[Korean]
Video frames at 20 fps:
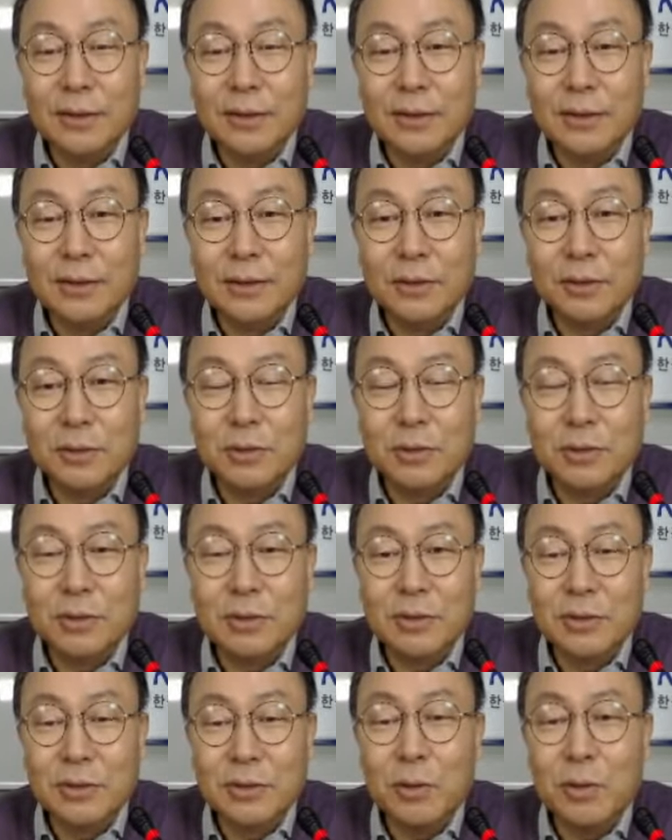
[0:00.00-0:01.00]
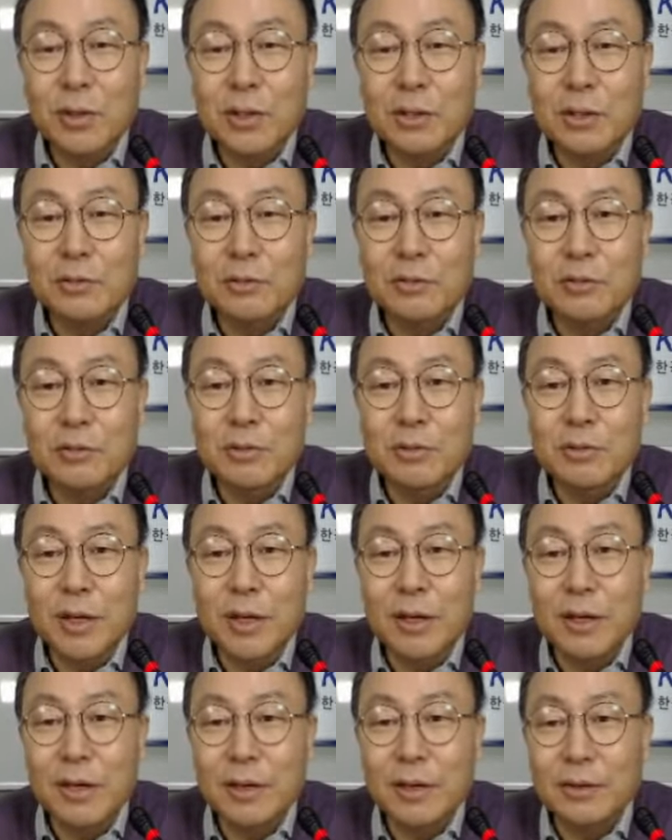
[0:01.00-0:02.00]
그 요소들을 여기를
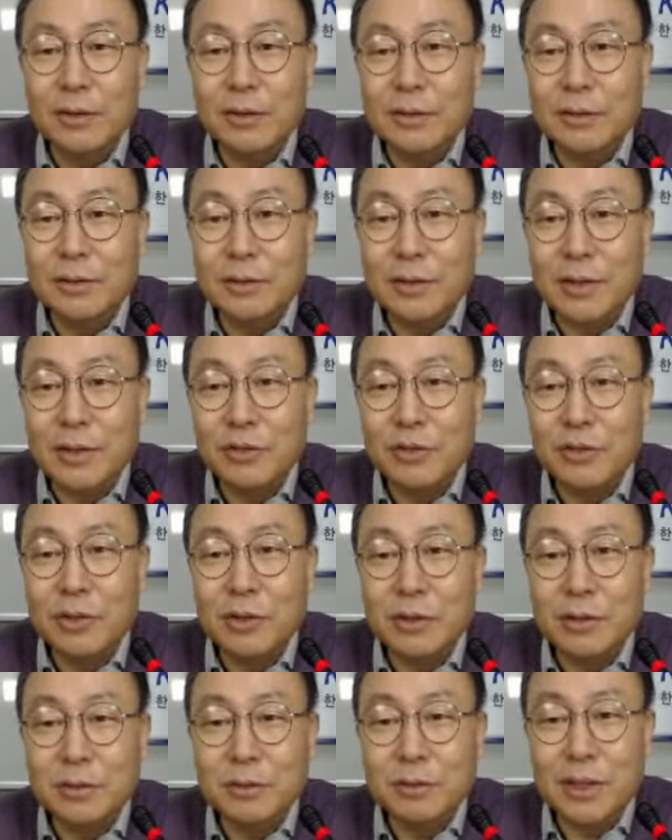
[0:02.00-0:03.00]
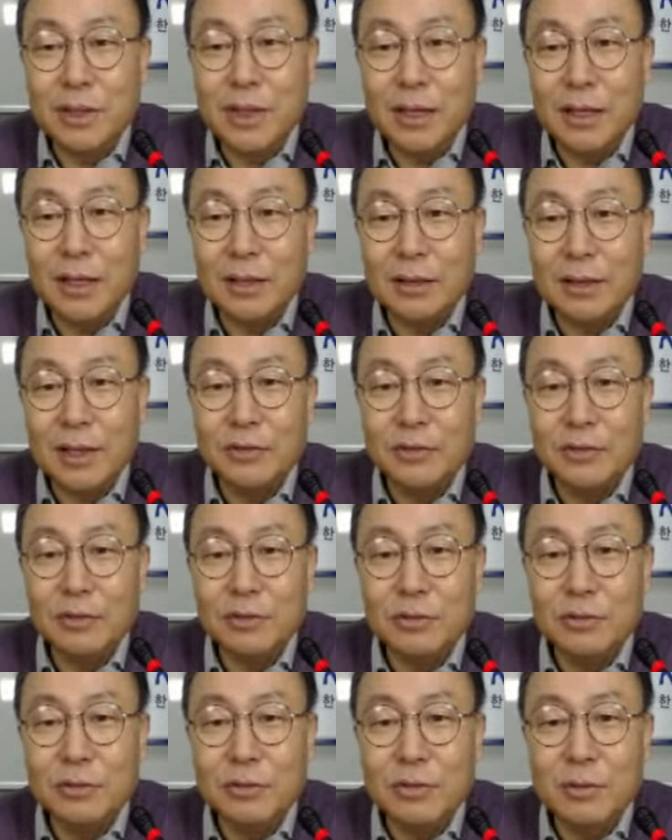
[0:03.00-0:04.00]
누르면 단추가 뜹니다. 그 단추를
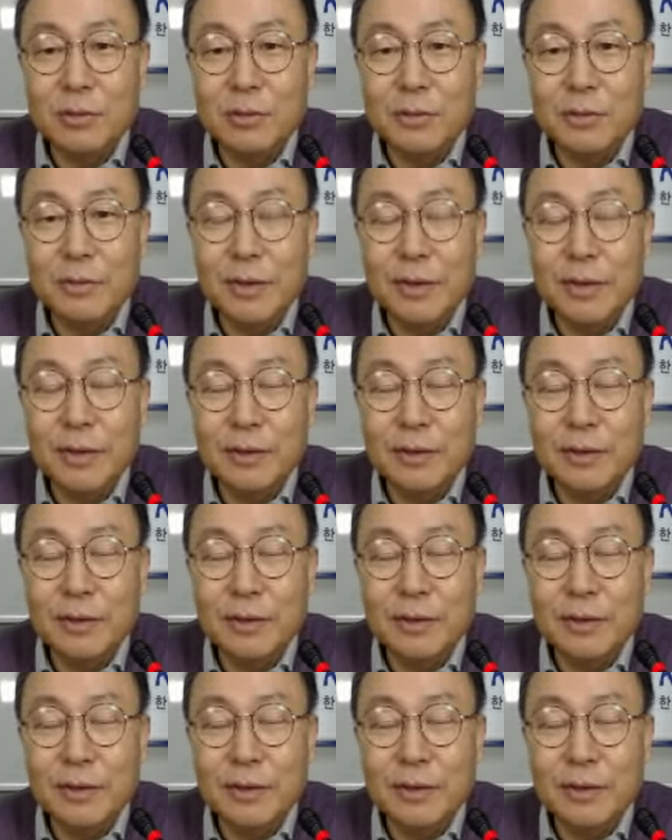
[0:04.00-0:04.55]
눌러보면